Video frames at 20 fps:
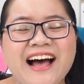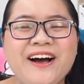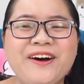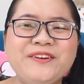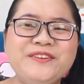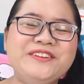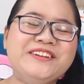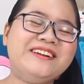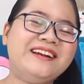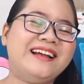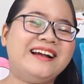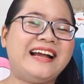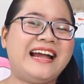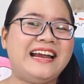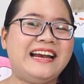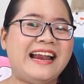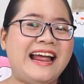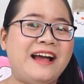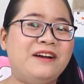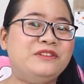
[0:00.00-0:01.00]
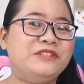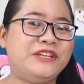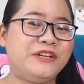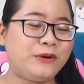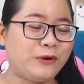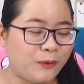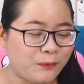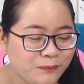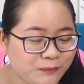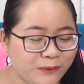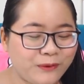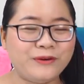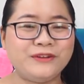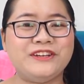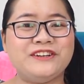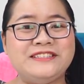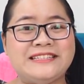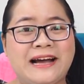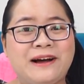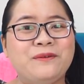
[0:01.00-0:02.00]
hầu như là ngày nào chị cũng mua
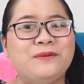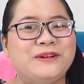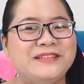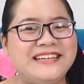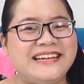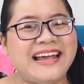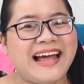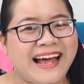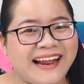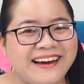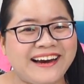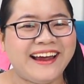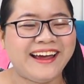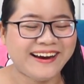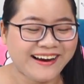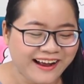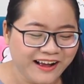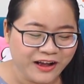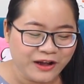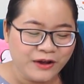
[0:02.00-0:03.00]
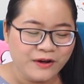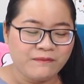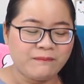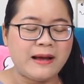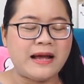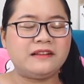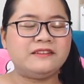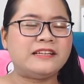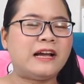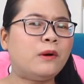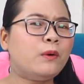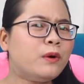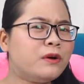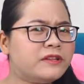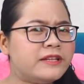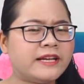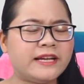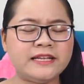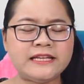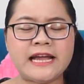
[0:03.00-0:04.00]
cho cháu của chị ăn hết á mà cháu của
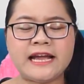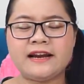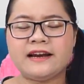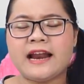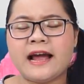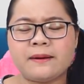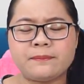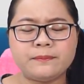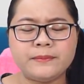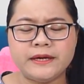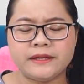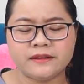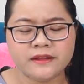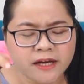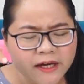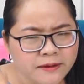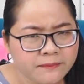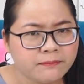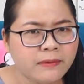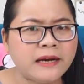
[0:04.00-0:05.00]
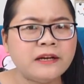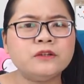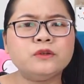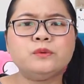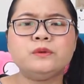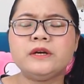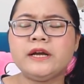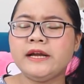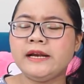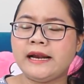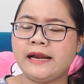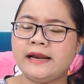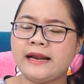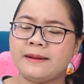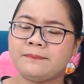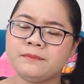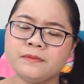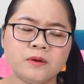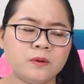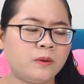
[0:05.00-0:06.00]
chị nha đặc biệt thích bánh tuni này
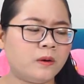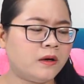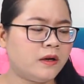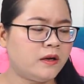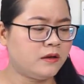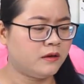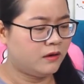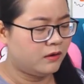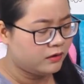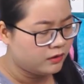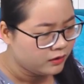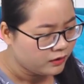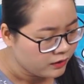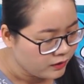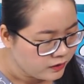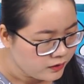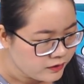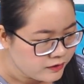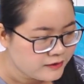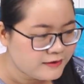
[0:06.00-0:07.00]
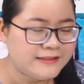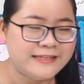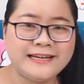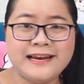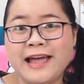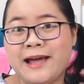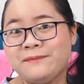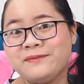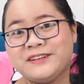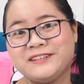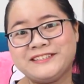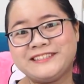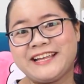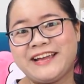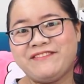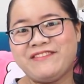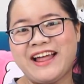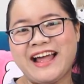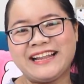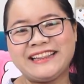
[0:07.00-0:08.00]
lắm luôn á chị đếm thử
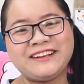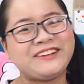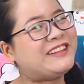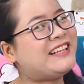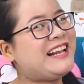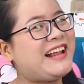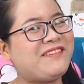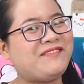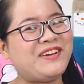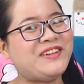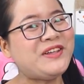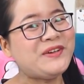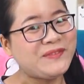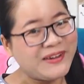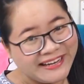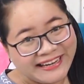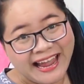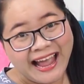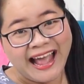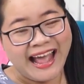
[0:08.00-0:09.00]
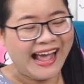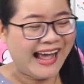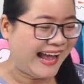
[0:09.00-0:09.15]
xem là các đạt bao nhiêu việc nhé